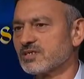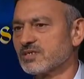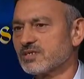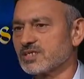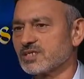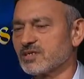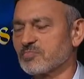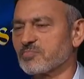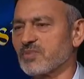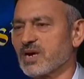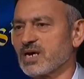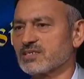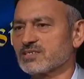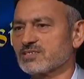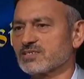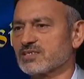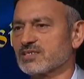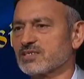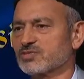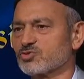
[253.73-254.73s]
Nitekim
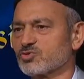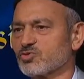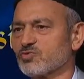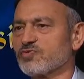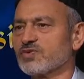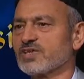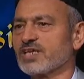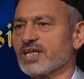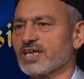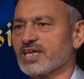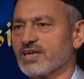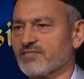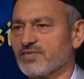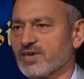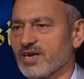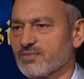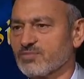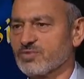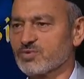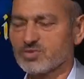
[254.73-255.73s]
Pakistan'da Sufilere
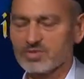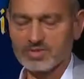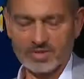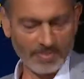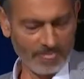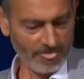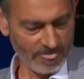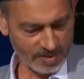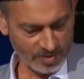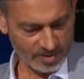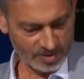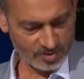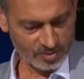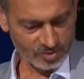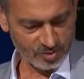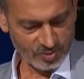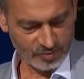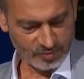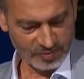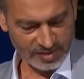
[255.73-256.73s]
veya bu e,
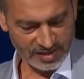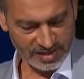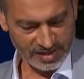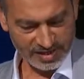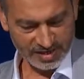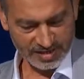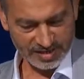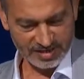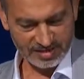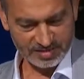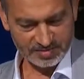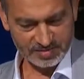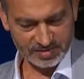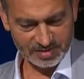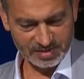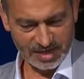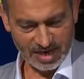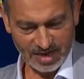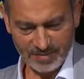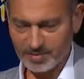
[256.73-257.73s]
Sufilere
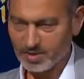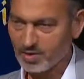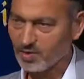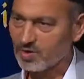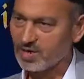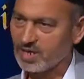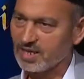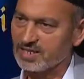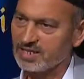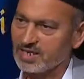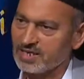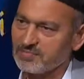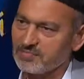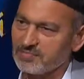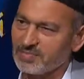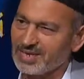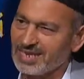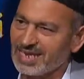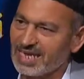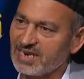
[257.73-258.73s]
tabi
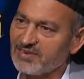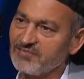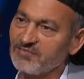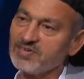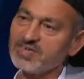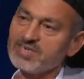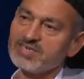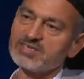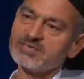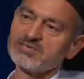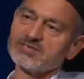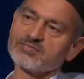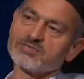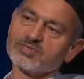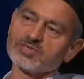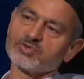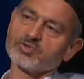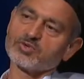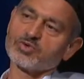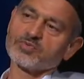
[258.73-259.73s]
olanlar Barelvi
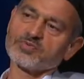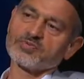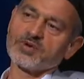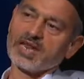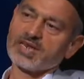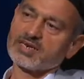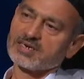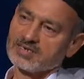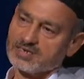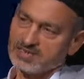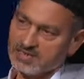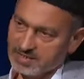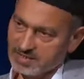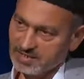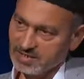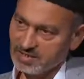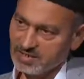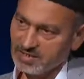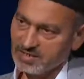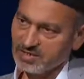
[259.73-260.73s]
bir grup var.
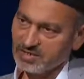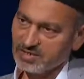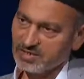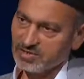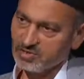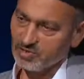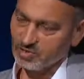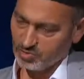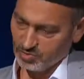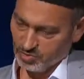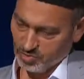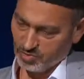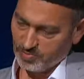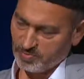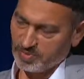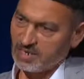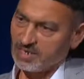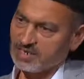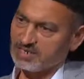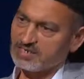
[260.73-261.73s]
Onu on
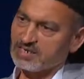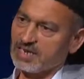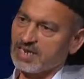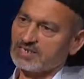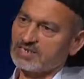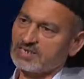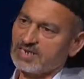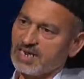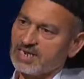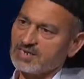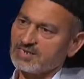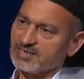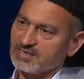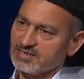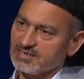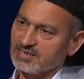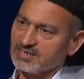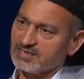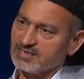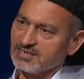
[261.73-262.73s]
plana çıkardılar.
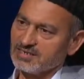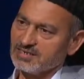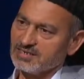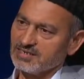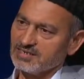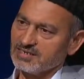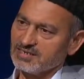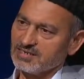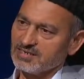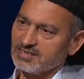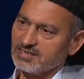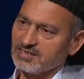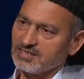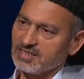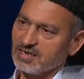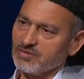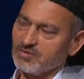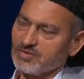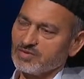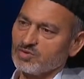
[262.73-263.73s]

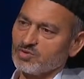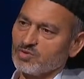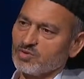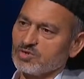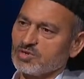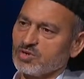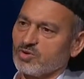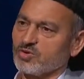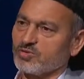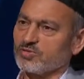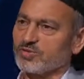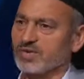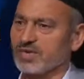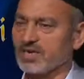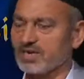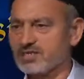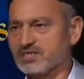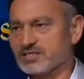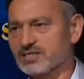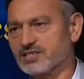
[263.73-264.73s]
Tamam efendim, hani o da on
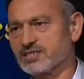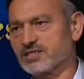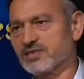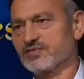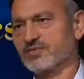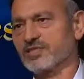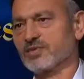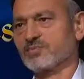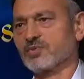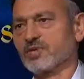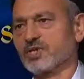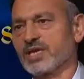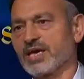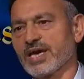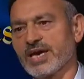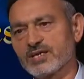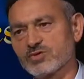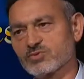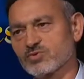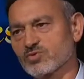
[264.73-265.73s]
plana çıkınca efendim böyle
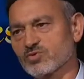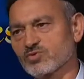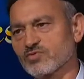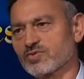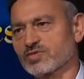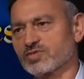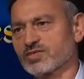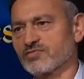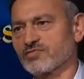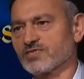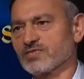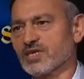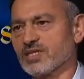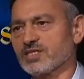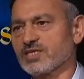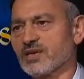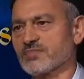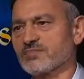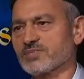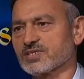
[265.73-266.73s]
her türlü fitne
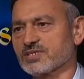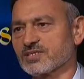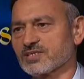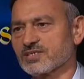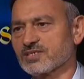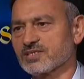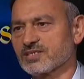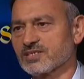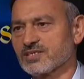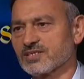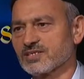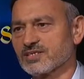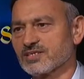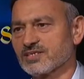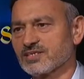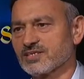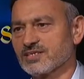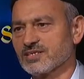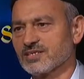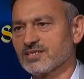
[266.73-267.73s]
fesat yaptı.
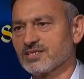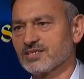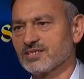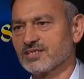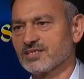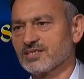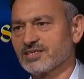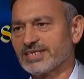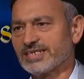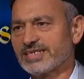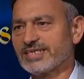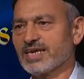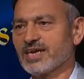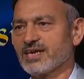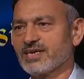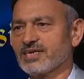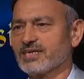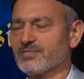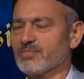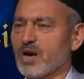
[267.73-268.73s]

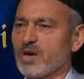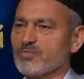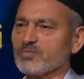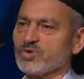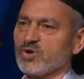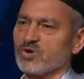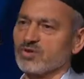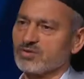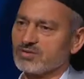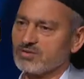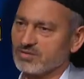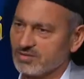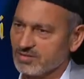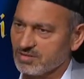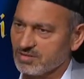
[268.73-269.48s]
Niye? imam yok.